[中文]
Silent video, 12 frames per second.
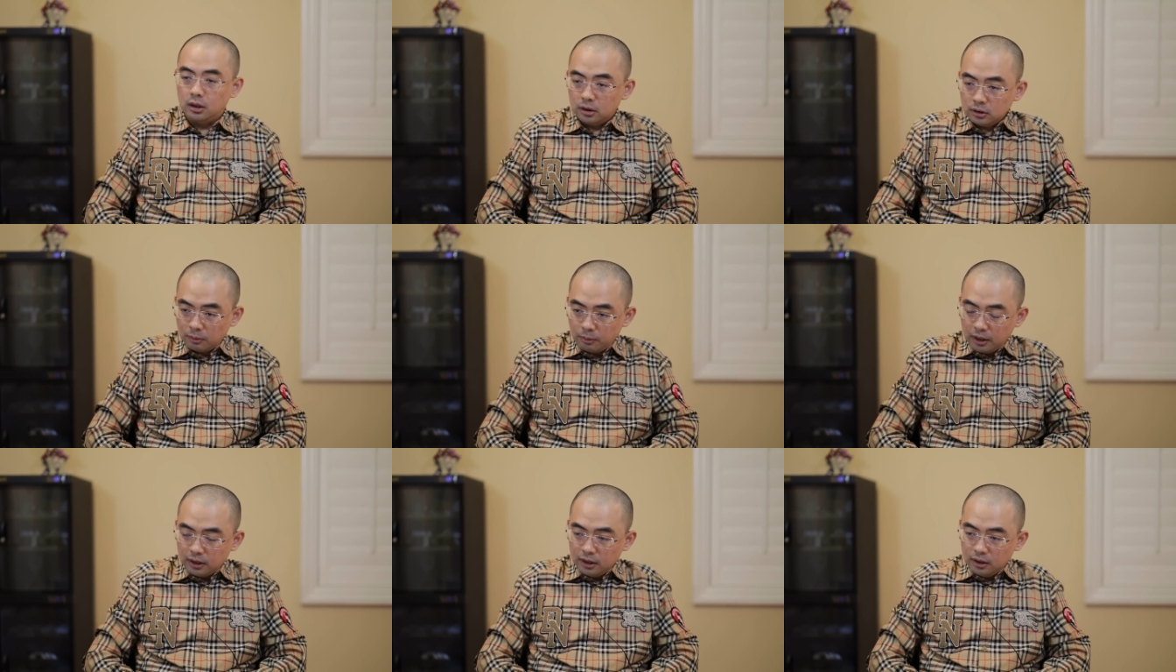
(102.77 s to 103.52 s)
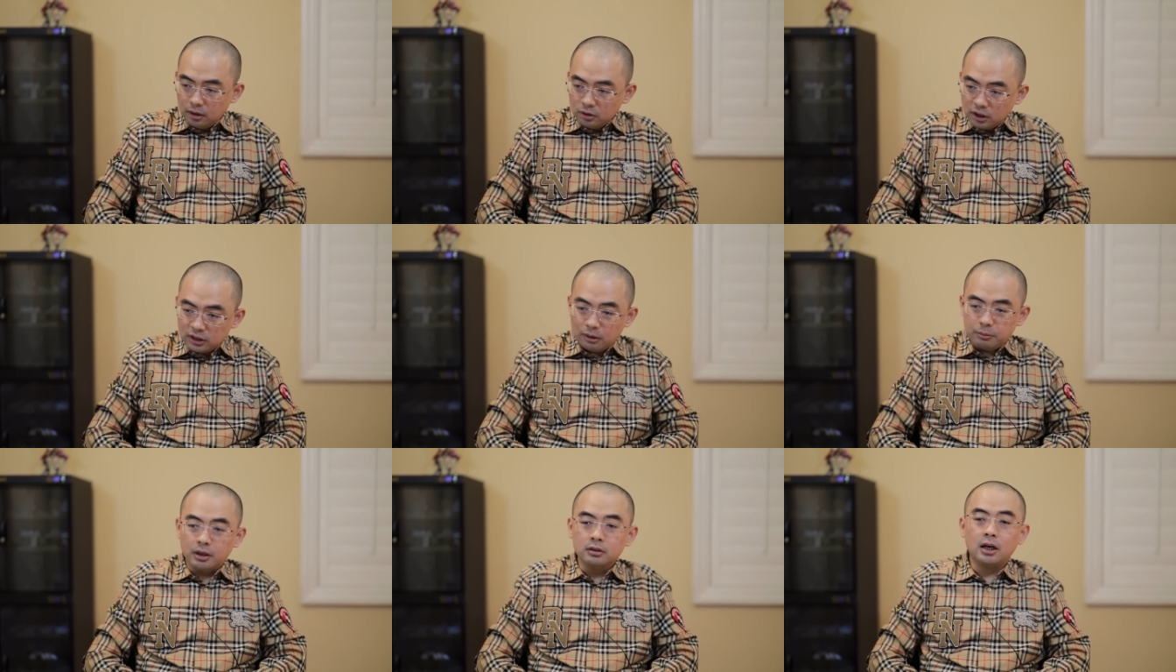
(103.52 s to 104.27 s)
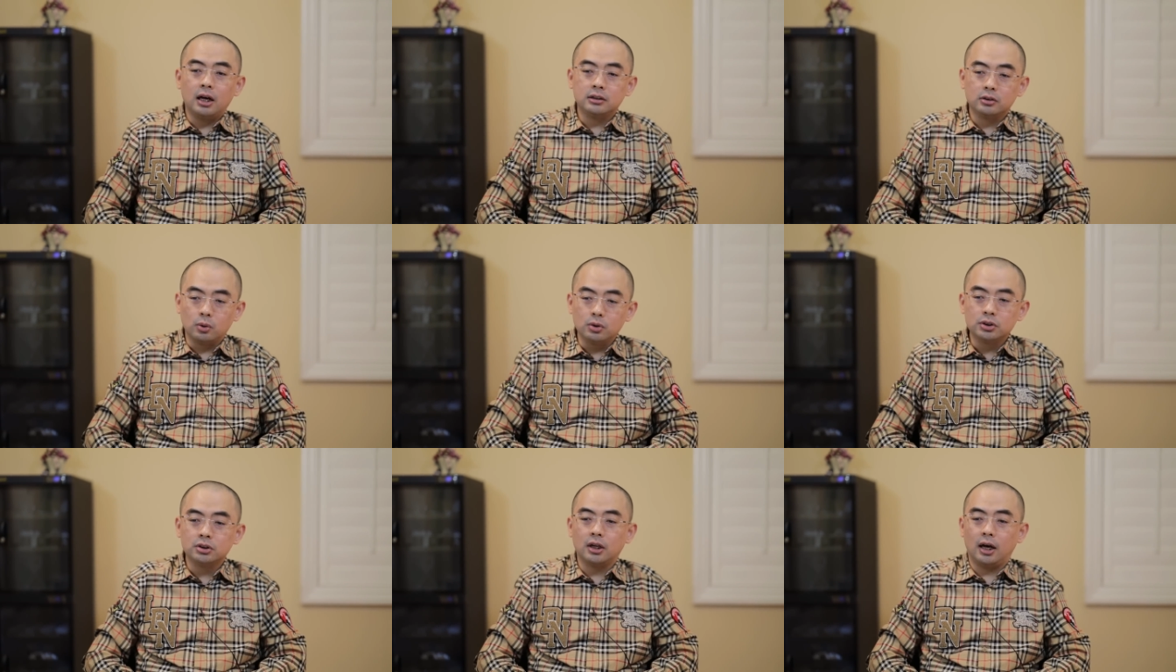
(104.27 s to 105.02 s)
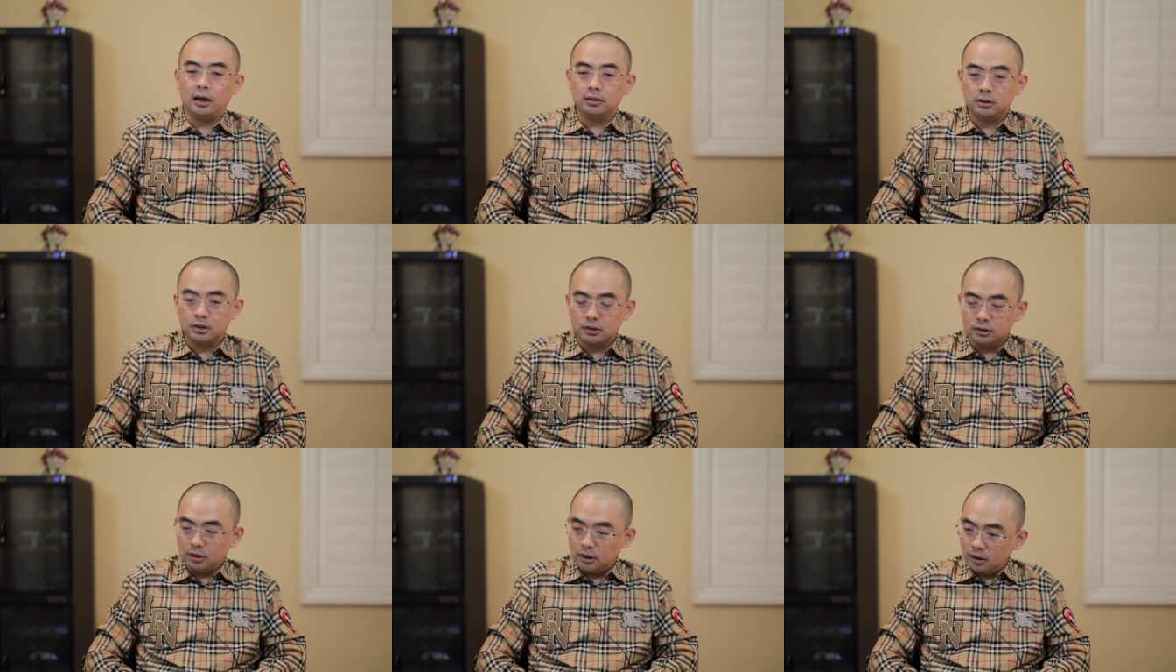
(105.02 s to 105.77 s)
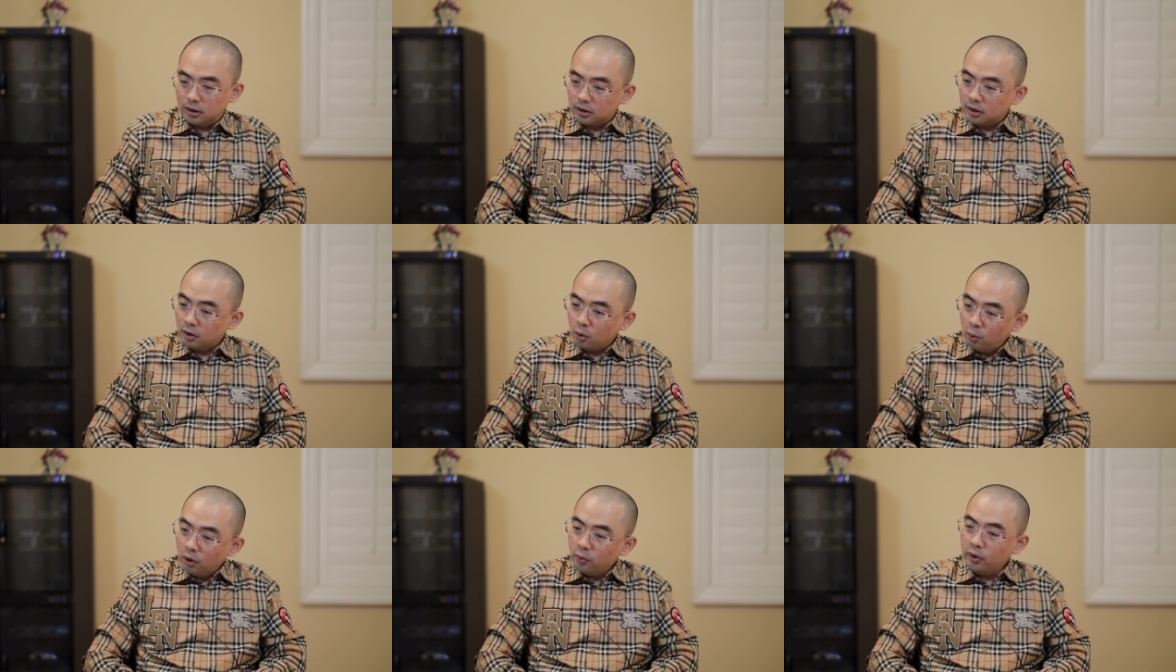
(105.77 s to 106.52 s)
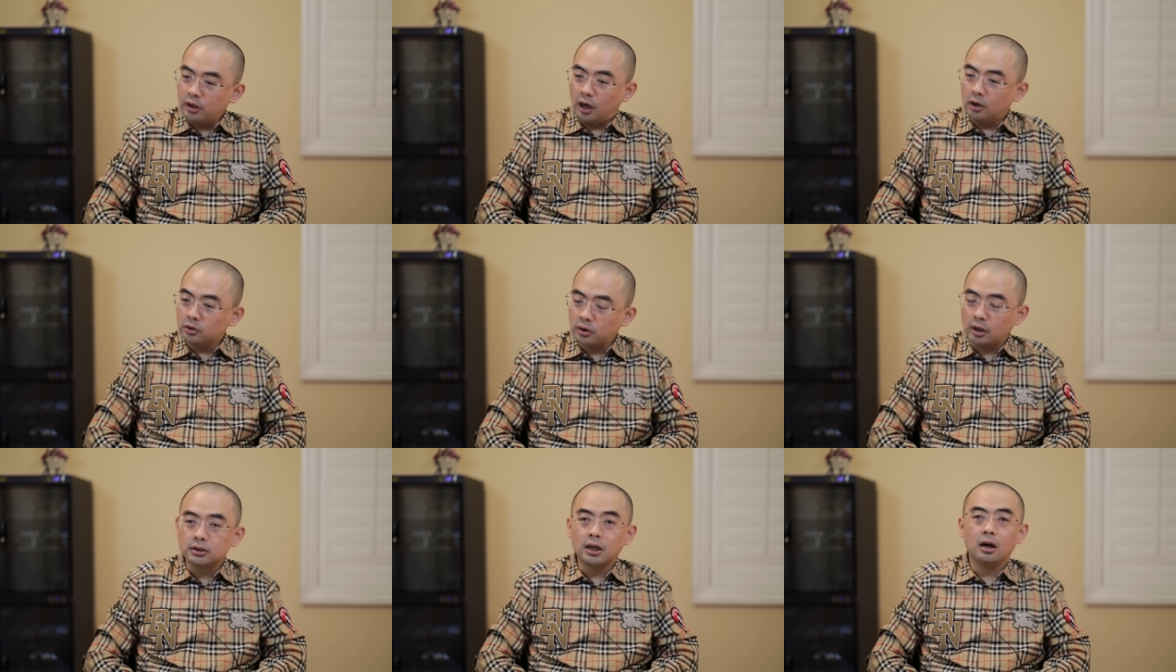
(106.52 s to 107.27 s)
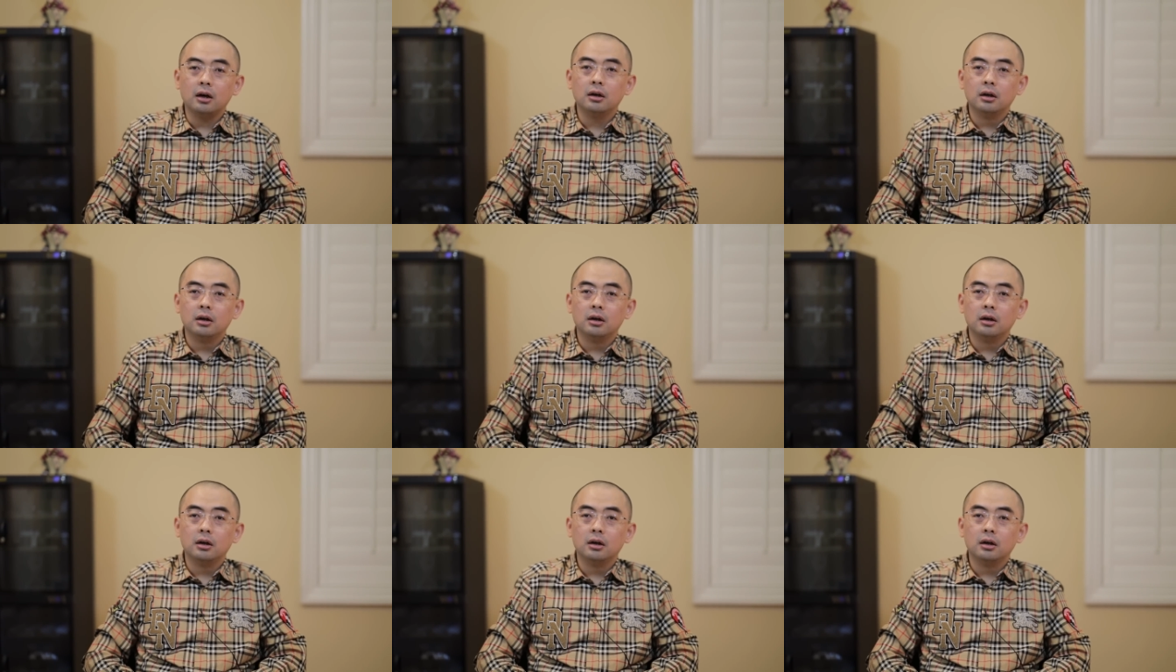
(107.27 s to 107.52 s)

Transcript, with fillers: 那么叶简明呢，这个同志呢，这个跟郭文贵呢有点像。